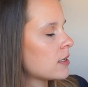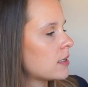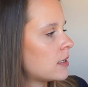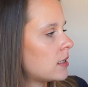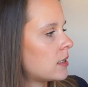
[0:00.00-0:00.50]

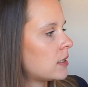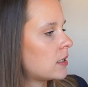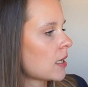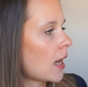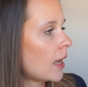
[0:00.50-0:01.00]

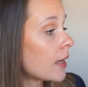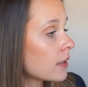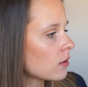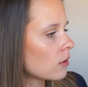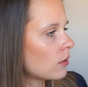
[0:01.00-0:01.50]
ça
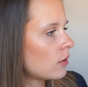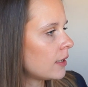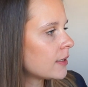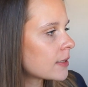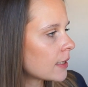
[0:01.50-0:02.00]
aide, euh,
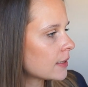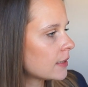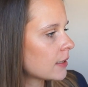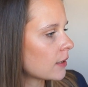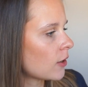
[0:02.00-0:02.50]
les
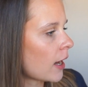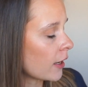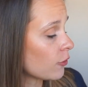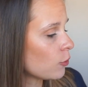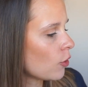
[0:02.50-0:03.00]
dyslexiques euh,
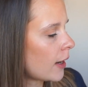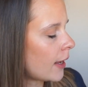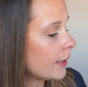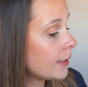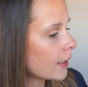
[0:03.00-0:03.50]
arrivent mieux à
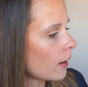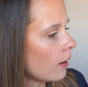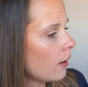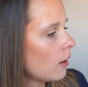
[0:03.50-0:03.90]
la lire,